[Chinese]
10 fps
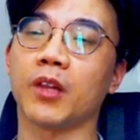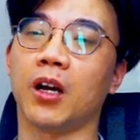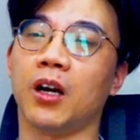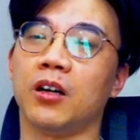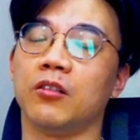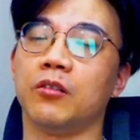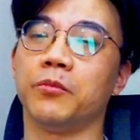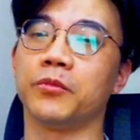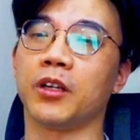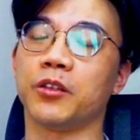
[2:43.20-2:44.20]
呃，我
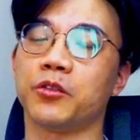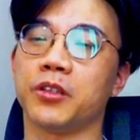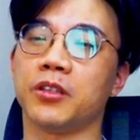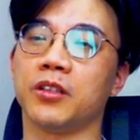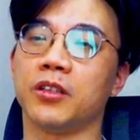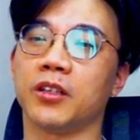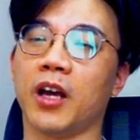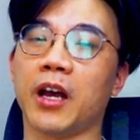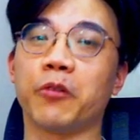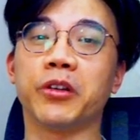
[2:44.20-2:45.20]
们在最近的那个《
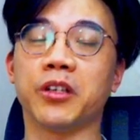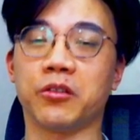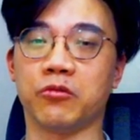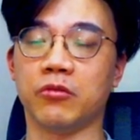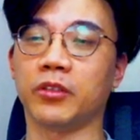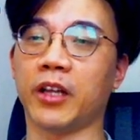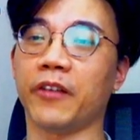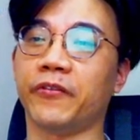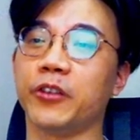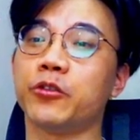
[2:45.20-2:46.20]
捍卫任务》，它
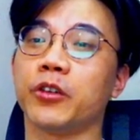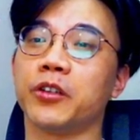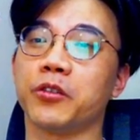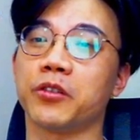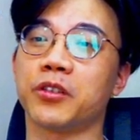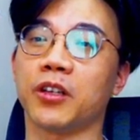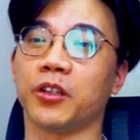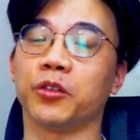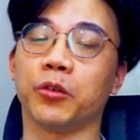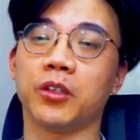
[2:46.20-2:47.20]
feature 的就是很
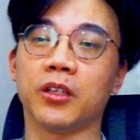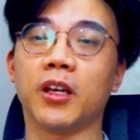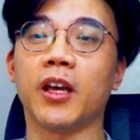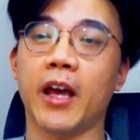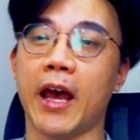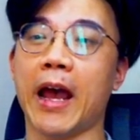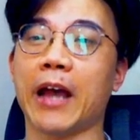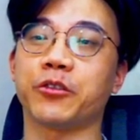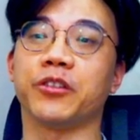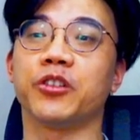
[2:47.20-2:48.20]
多的
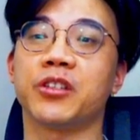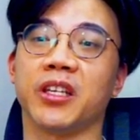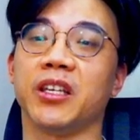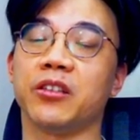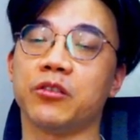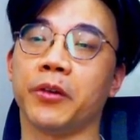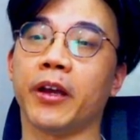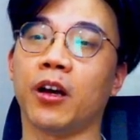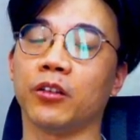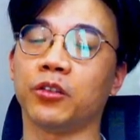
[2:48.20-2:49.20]
action scenes，对
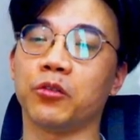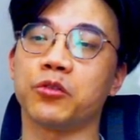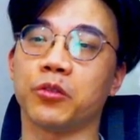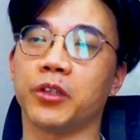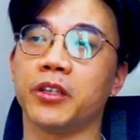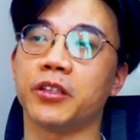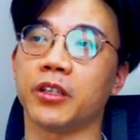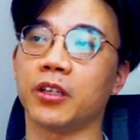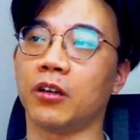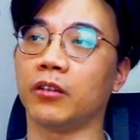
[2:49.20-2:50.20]
哈，动作的一
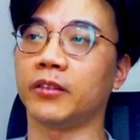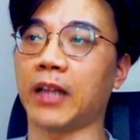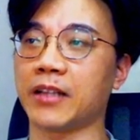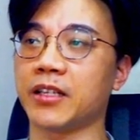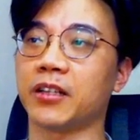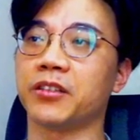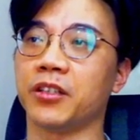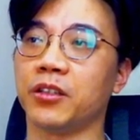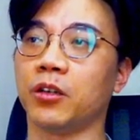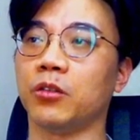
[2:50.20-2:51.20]
些哈打架的
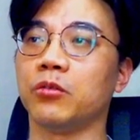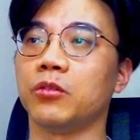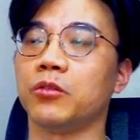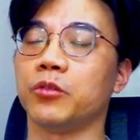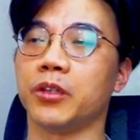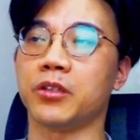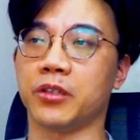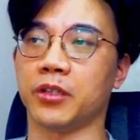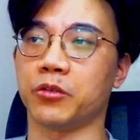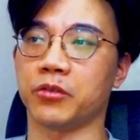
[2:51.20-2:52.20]
镜头。所以这
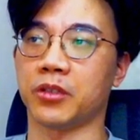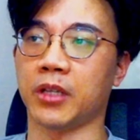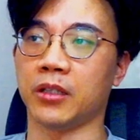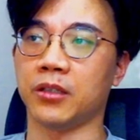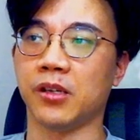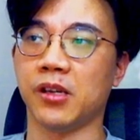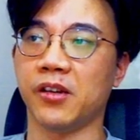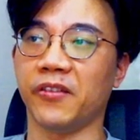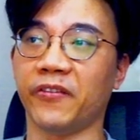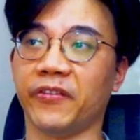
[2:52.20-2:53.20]
些就是它的
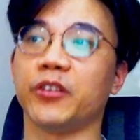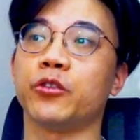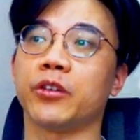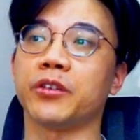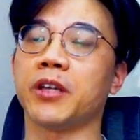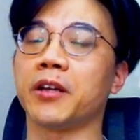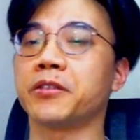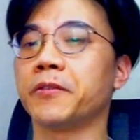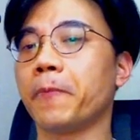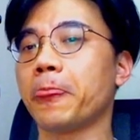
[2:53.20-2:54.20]
feature 这样子。